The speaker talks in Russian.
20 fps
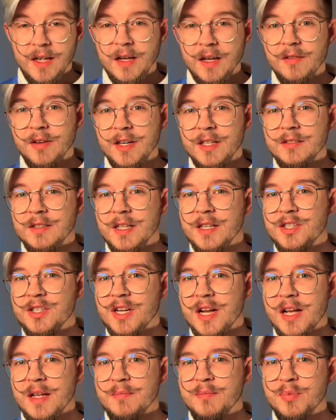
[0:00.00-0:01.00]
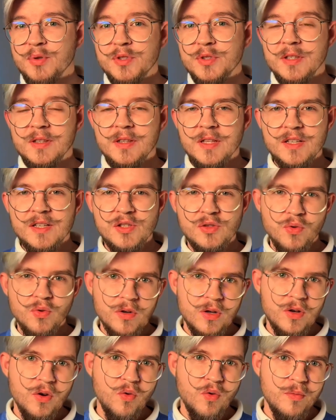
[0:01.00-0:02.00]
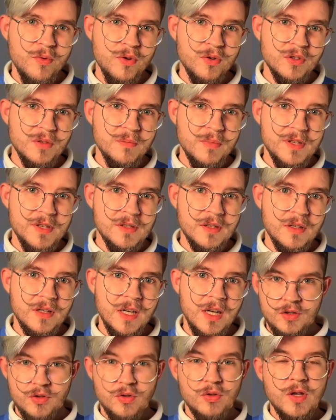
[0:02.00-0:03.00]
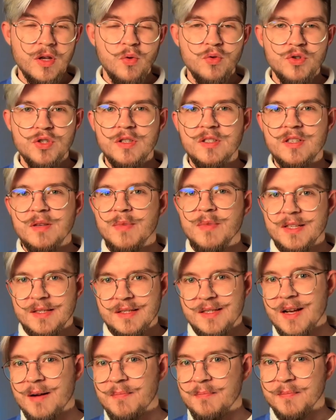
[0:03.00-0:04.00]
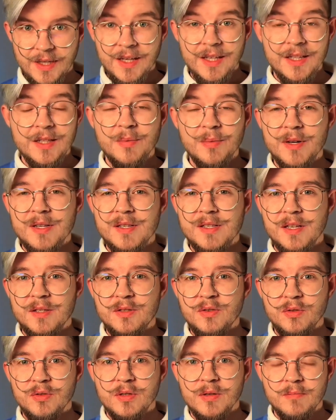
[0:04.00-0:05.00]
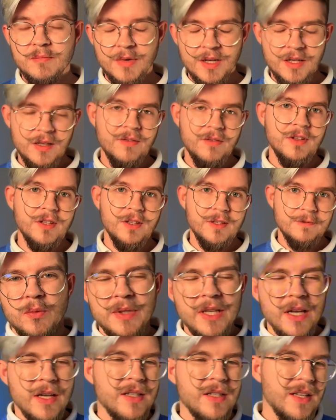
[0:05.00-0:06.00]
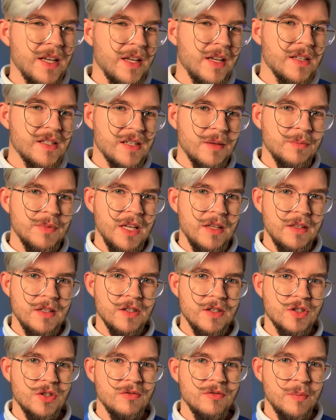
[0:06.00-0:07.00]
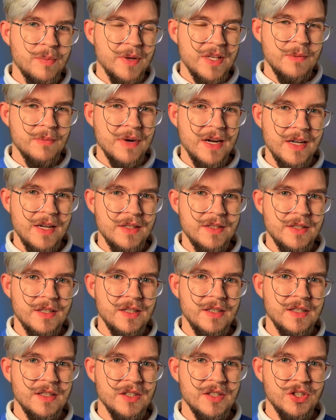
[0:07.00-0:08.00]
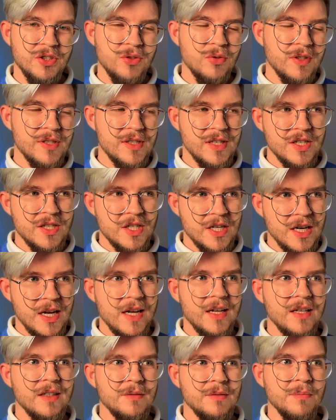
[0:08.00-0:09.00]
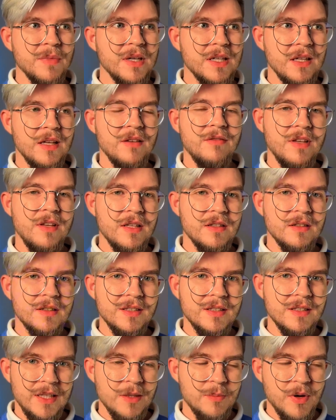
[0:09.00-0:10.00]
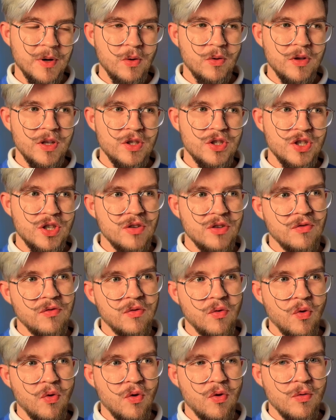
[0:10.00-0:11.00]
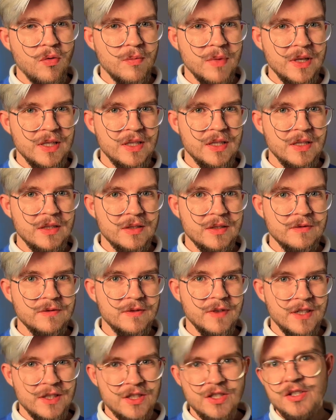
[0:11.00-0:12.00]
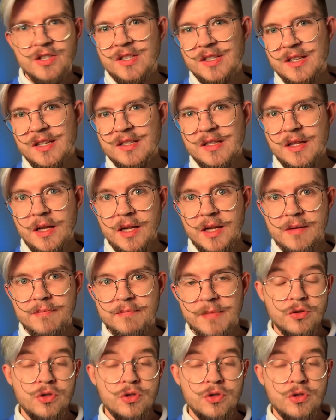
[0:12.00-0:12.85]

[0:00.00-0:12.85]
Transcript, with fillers: Как я говорил, Agile будет настолько умен и быстр, что доучит себя сам. И это произойдет мгновенно. У меня есть некие сомнения, что вы понимаете, что означает мгновенно и на пороге чего мы фактически стоим.